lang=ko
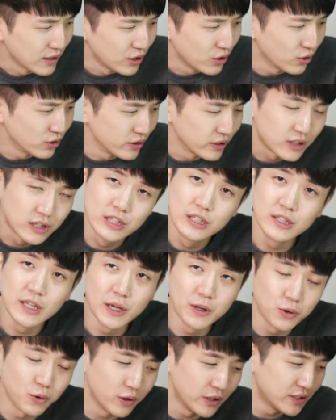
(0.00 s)
이거는
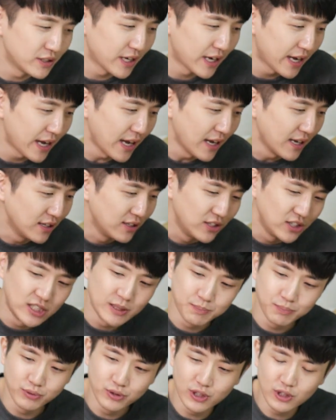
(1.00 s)
그대로 이제
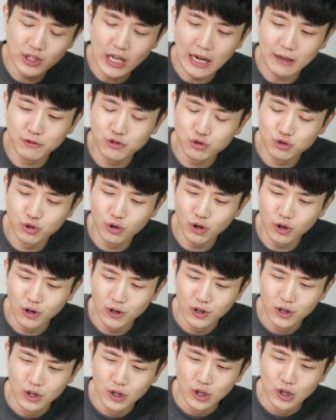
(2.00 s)
20분을
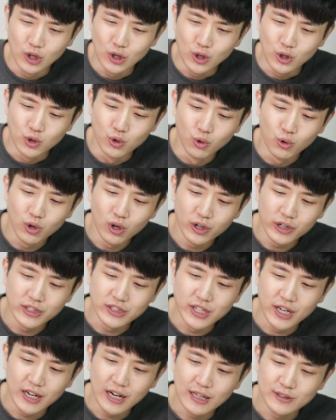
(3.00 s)
놔두고
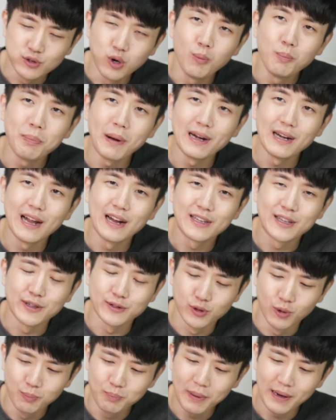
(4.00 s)
요거를 제가 손빨래
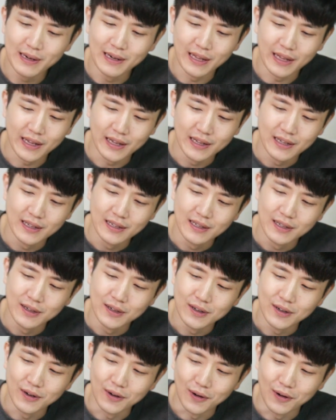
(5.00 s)
할게요, 손빨래.
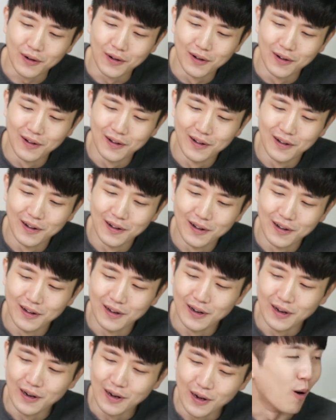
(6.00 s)
어.
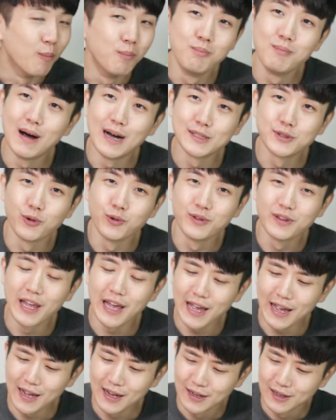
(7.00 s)
엄마
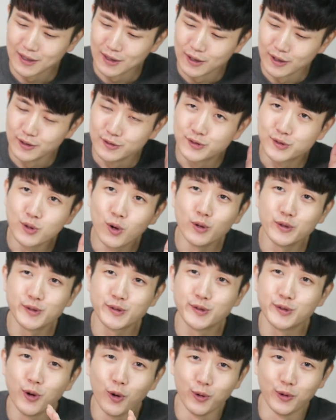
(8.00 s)
손대
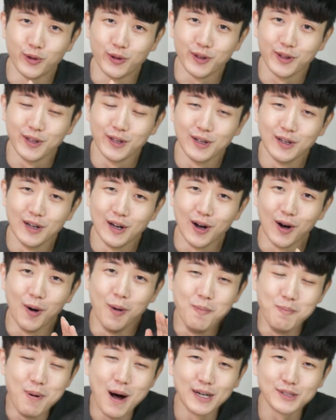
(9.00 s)
쏘손
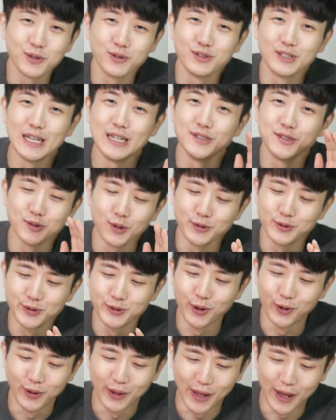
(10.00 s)
엄마 손대
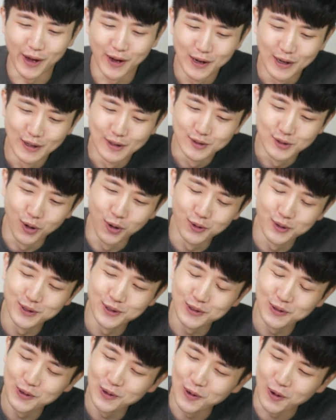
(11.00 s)
쏘손 네.
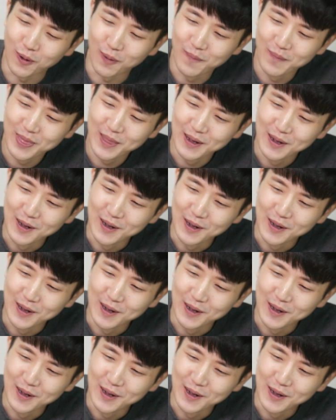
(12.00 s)
손으로